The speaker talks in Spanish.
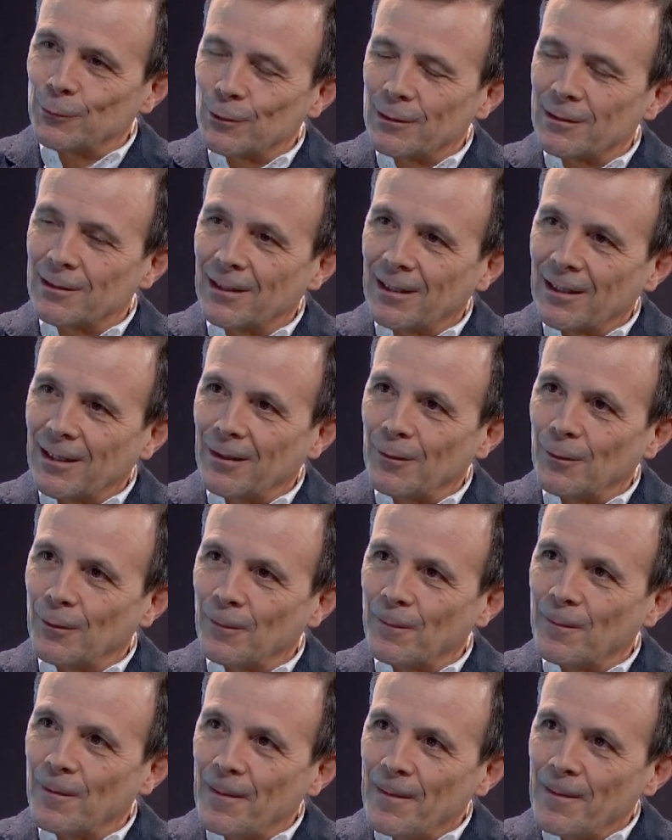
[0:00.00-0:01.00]
así que
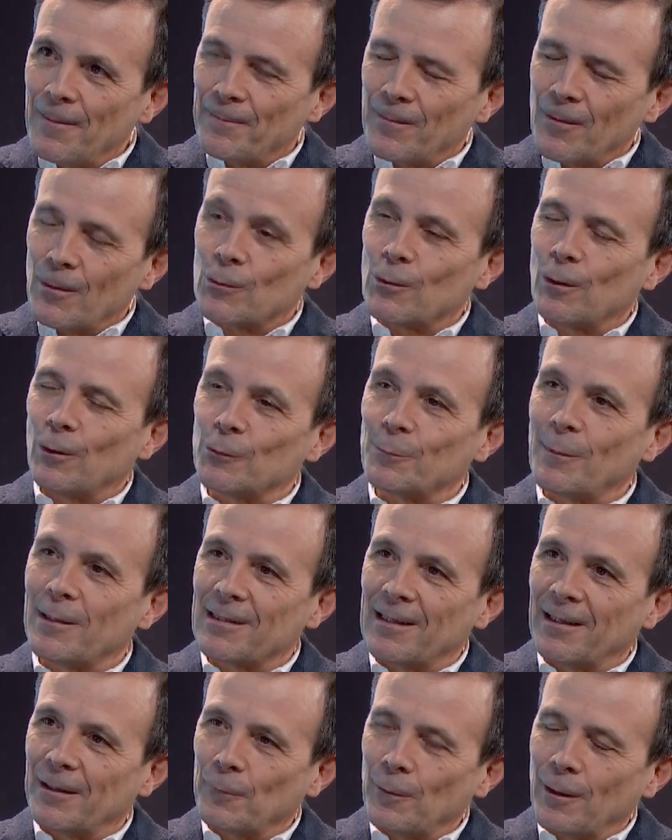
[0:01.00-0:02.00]
no, no son los más
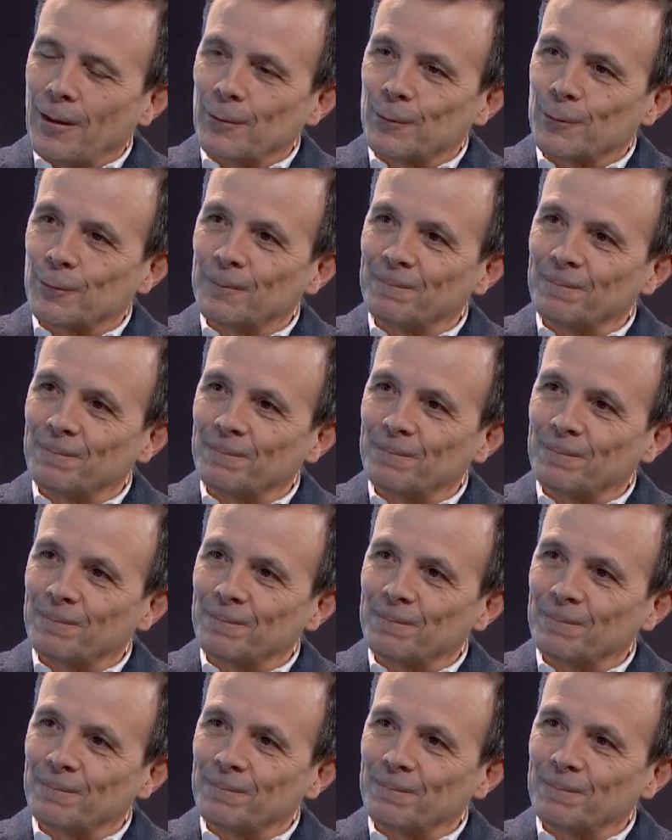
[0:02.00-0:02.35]
adecuados.